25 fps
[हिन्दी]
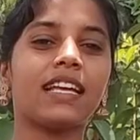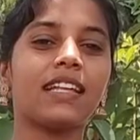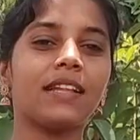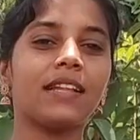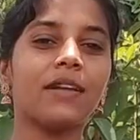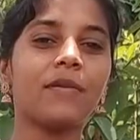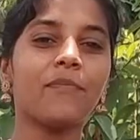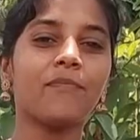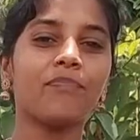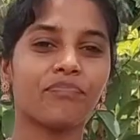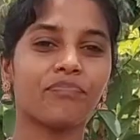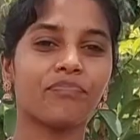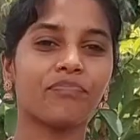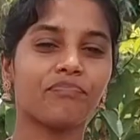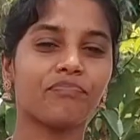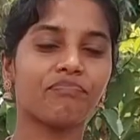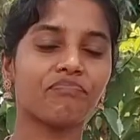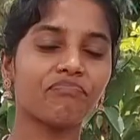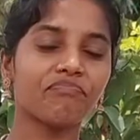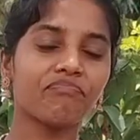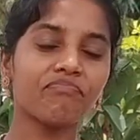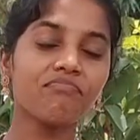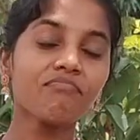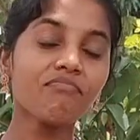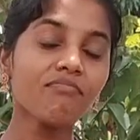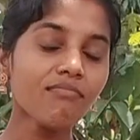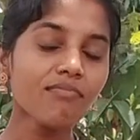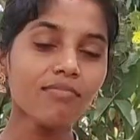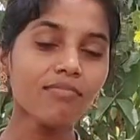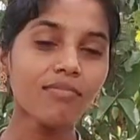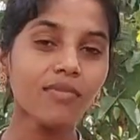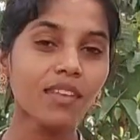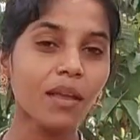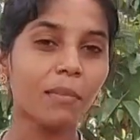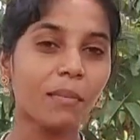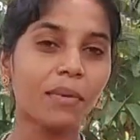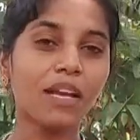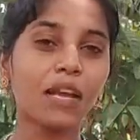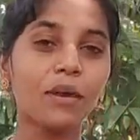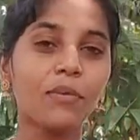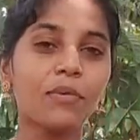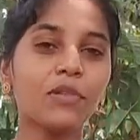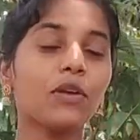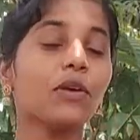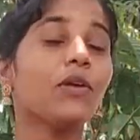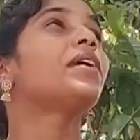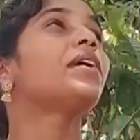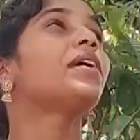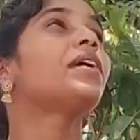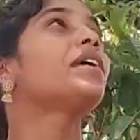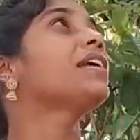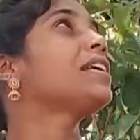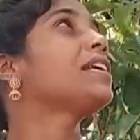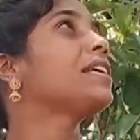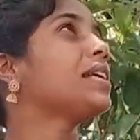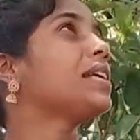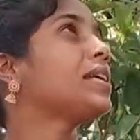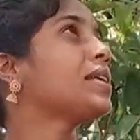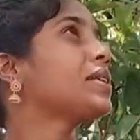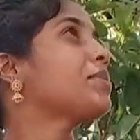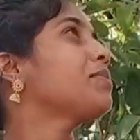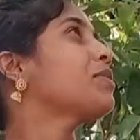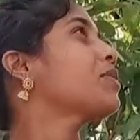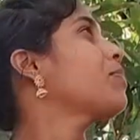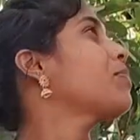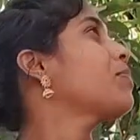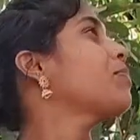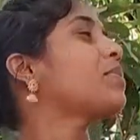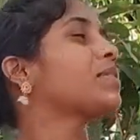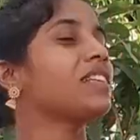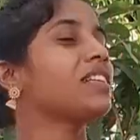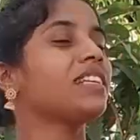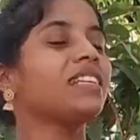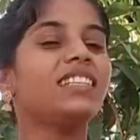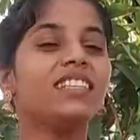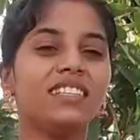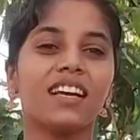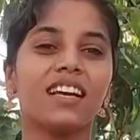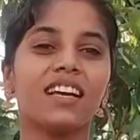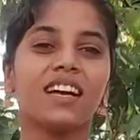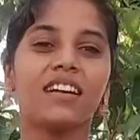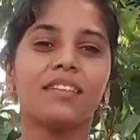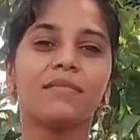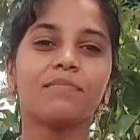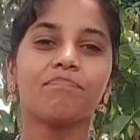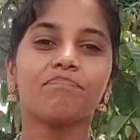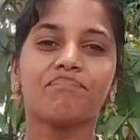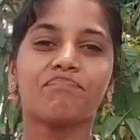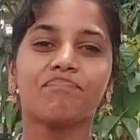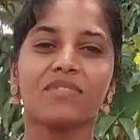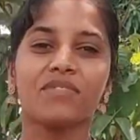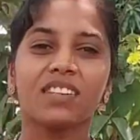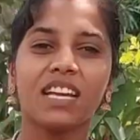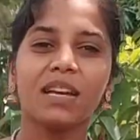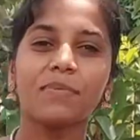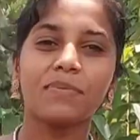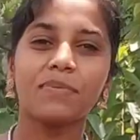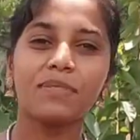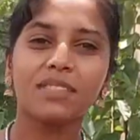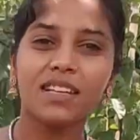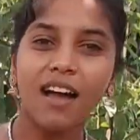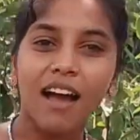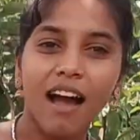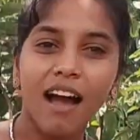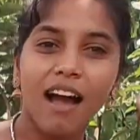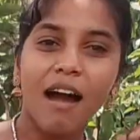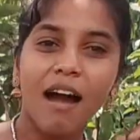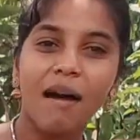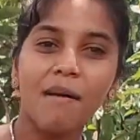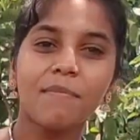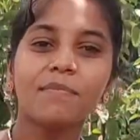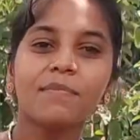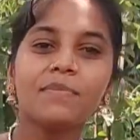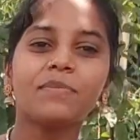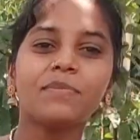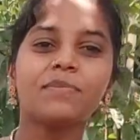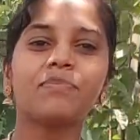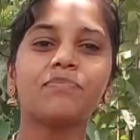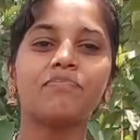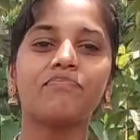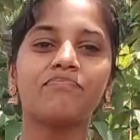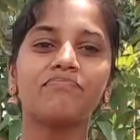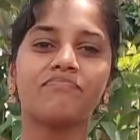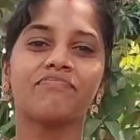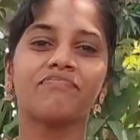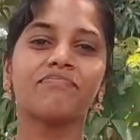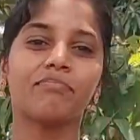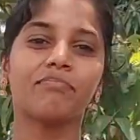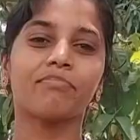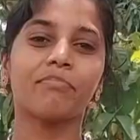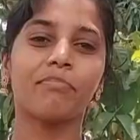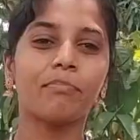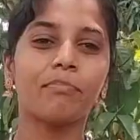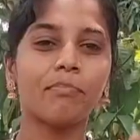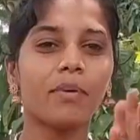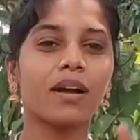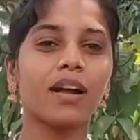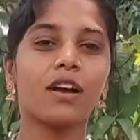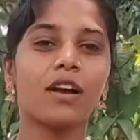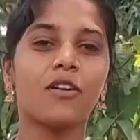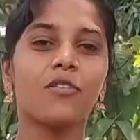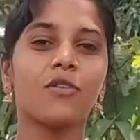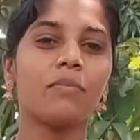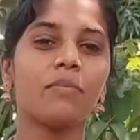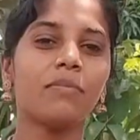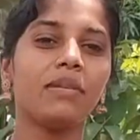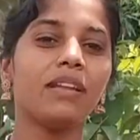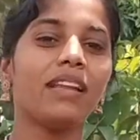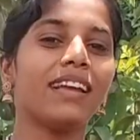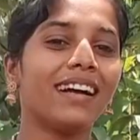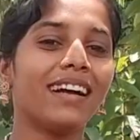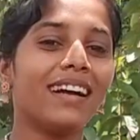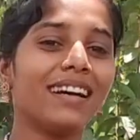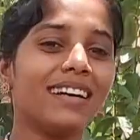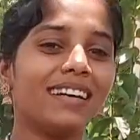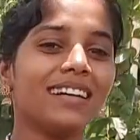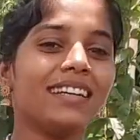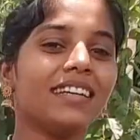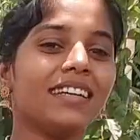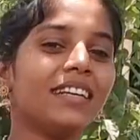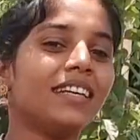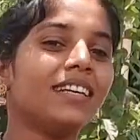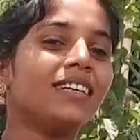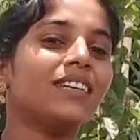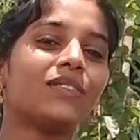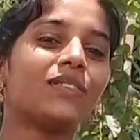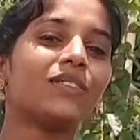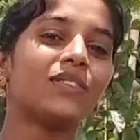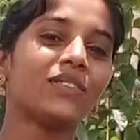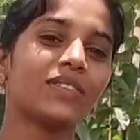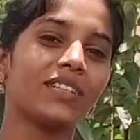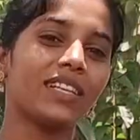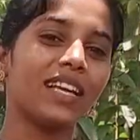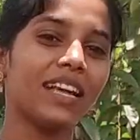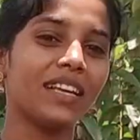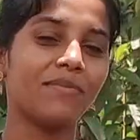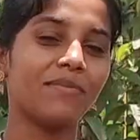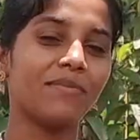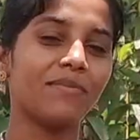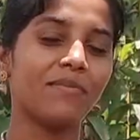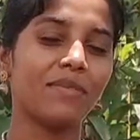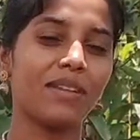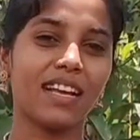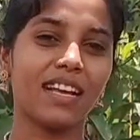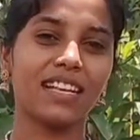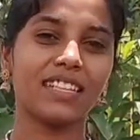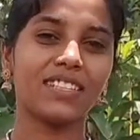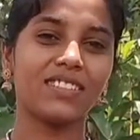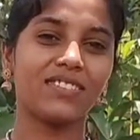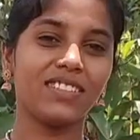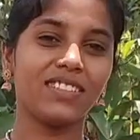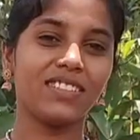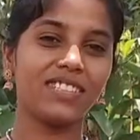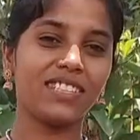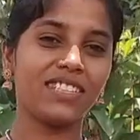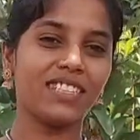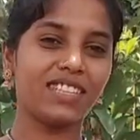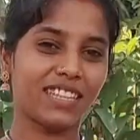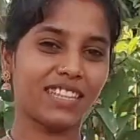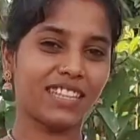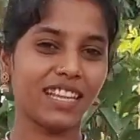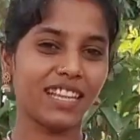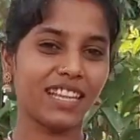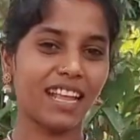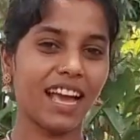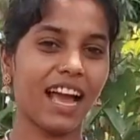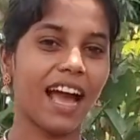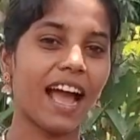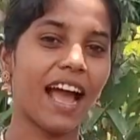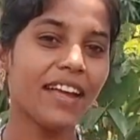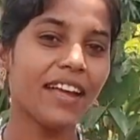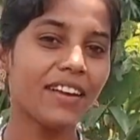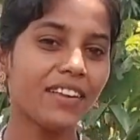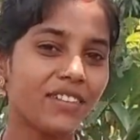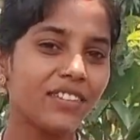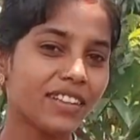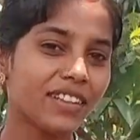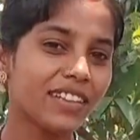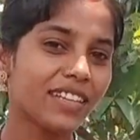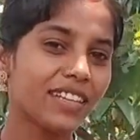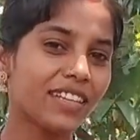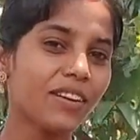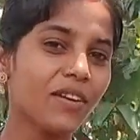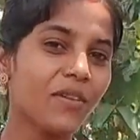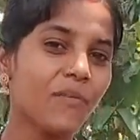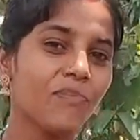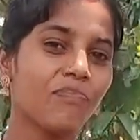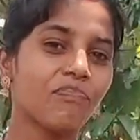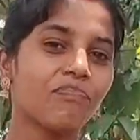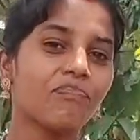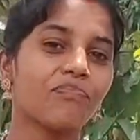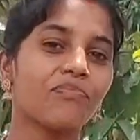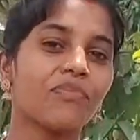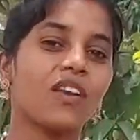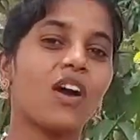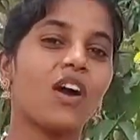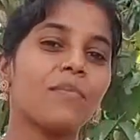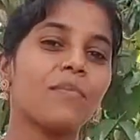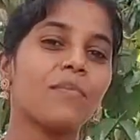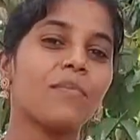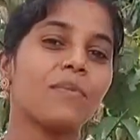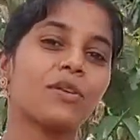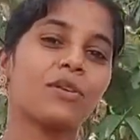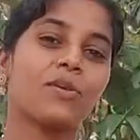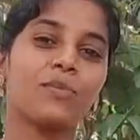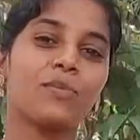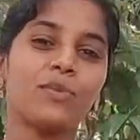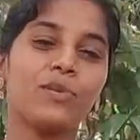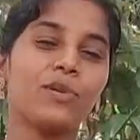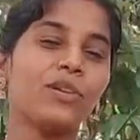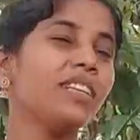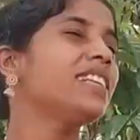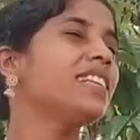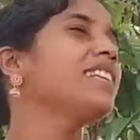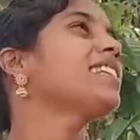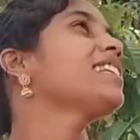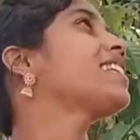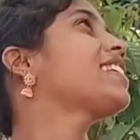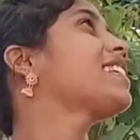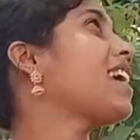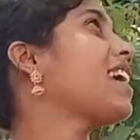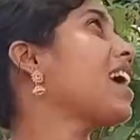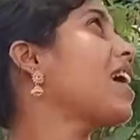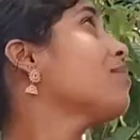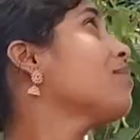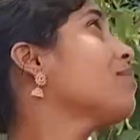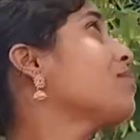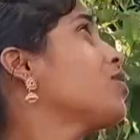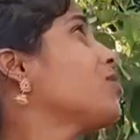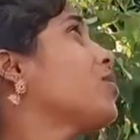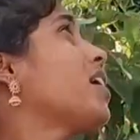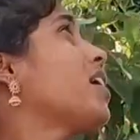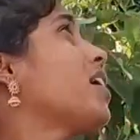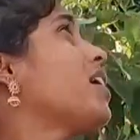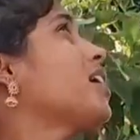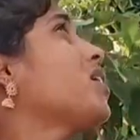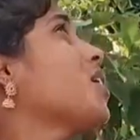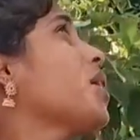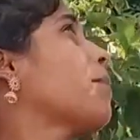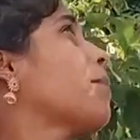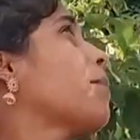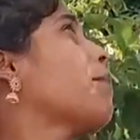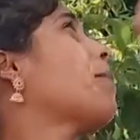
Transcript: आया ना मैं क्या बोलता ये तो मेरे को पता ही नहीं था कि बस आम पका हुआ मिलेगा तो क्या है कि मेरे हस्बैंड जी आए हुए थे और मेरे को बोले कि आम जो है